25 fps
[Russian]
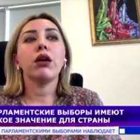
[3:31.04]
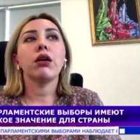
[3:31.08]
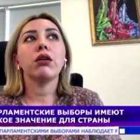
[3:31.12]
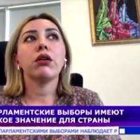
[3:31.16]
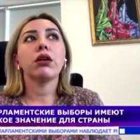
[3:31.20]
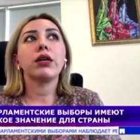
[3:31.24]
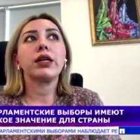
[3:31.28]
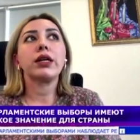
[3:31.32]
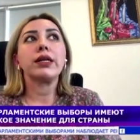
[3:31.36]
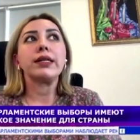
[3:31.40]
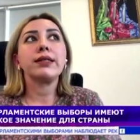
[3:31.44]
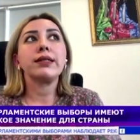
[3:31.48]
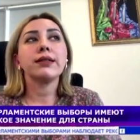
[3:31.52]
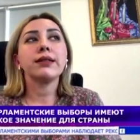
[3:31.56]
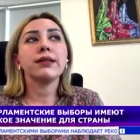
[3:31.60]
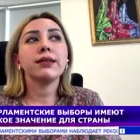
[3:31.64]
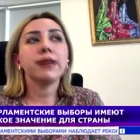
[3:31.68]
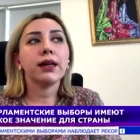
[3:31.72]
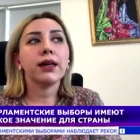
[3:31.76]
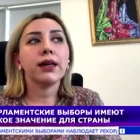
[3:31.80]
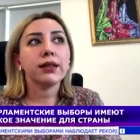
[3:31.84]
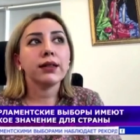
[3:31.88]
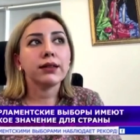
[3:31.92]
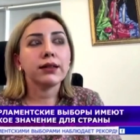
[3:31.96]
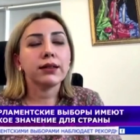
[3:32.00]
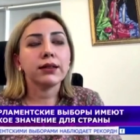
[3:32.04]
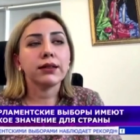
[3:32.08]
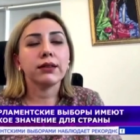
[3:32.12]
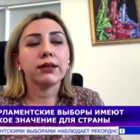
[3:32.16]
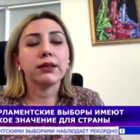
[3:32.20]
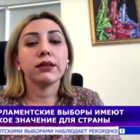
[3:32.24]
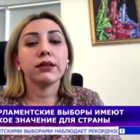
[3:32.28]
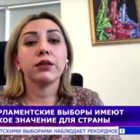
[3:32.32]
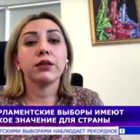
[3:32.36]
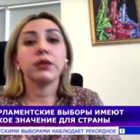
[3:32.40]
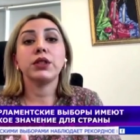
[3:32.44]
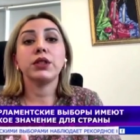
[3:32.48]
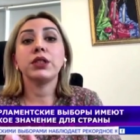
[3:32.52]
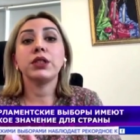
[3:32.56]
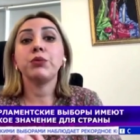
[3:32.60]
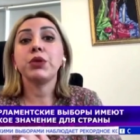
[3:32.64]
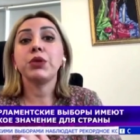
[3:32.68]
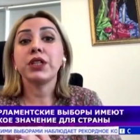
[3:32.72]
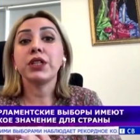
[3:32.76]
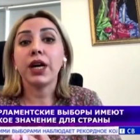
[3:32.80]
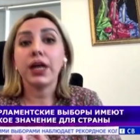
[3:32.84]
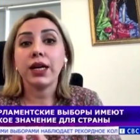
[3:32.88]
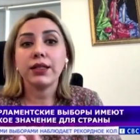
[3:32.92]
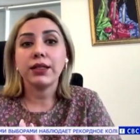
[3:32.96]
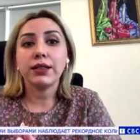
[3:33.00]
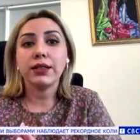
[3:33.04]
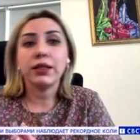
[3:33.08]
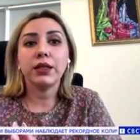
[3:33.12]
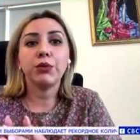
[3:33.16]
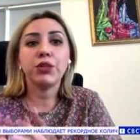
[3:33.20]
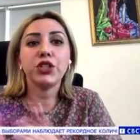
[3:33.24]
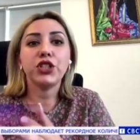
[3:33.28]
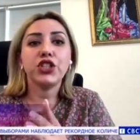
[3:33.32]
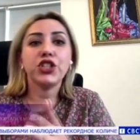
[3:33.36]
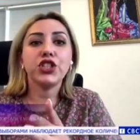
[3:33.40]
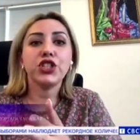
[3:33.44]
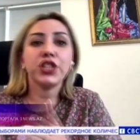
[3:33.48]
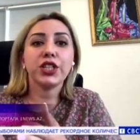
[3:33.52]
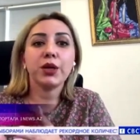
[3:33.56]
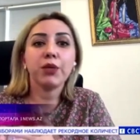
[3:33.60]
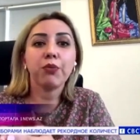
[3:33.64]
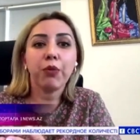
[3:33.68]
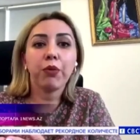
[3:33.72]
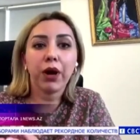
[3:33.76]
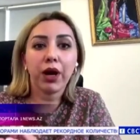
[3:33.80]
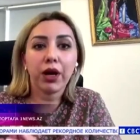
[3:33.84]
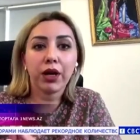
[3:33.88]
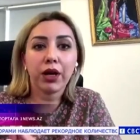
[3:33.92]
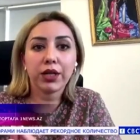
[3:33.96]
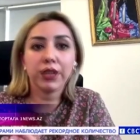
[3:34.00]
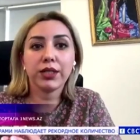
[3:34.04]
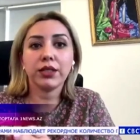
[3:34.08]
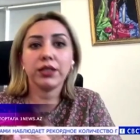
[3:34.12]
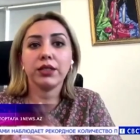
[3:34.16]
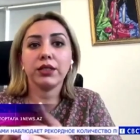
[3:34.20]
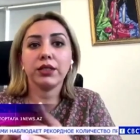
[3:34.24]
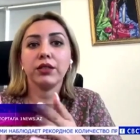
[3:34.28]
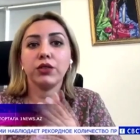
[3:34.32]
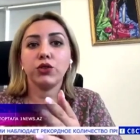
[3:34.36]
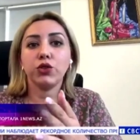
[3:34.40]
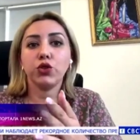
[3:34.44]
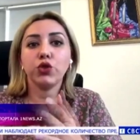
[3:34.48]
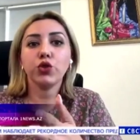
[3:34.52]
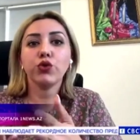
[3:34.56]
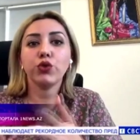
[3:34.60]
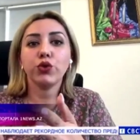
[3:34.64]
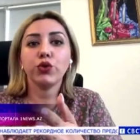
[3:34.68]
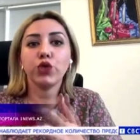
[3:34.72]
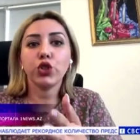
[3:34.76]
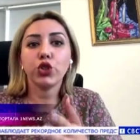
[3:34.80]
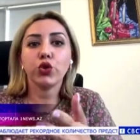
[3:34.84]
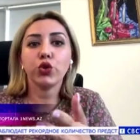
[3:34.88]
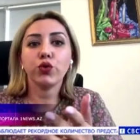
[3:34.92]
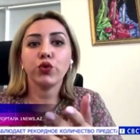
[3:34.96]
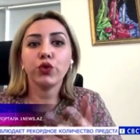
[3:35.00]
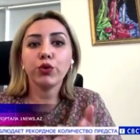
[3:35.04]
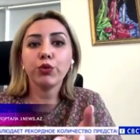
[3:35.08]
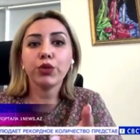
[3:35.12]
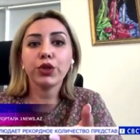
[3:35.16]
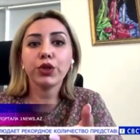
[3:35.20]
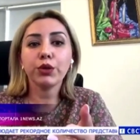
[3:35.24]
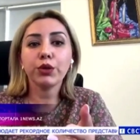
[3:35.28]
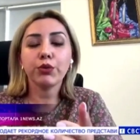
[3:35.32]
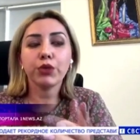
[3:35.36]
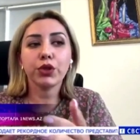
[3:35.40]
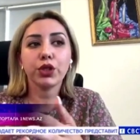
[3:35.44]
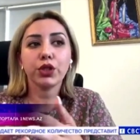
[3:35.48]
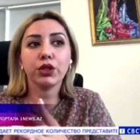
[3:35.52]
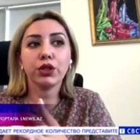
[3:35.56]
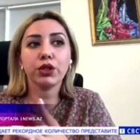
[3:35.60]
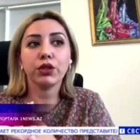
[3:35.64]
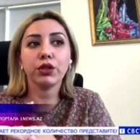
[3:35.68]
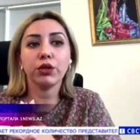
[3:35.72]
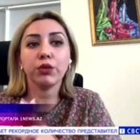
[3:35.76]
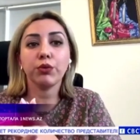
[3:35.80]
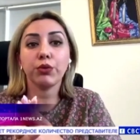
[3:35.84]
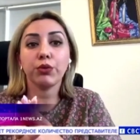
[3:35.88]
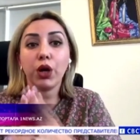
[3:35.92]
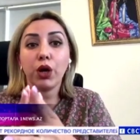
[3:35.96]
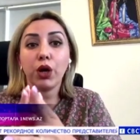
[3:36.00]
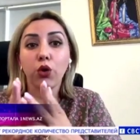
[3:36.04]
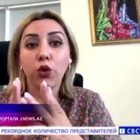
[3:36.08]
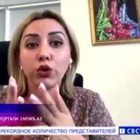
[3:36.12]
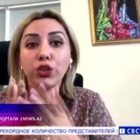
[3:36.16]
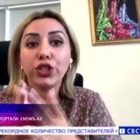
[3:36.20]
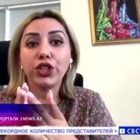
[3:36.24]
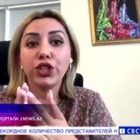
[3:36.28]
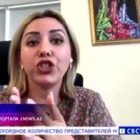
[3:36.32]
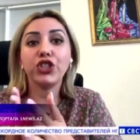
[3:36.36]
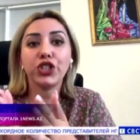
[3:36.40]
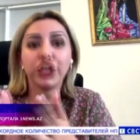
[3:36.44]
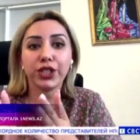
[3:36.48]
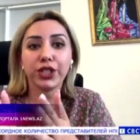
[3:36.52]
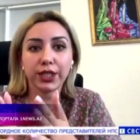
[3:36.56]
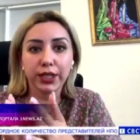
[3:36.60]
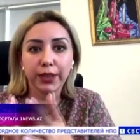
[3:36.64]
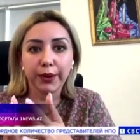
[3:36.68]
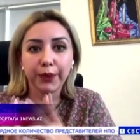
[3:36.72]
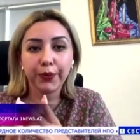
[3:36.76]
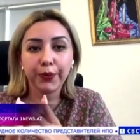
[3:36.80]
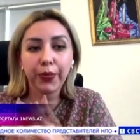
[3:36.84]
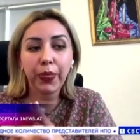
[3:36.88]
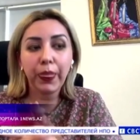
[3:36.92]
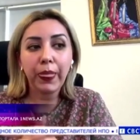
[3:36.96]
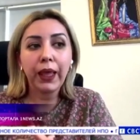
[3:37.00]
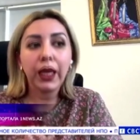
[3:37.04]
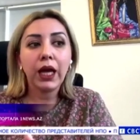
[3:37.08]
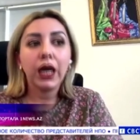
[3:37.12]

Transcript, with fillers: а, кандидаты, избиратели, политические партии чувствовали, что выборы проходят честно.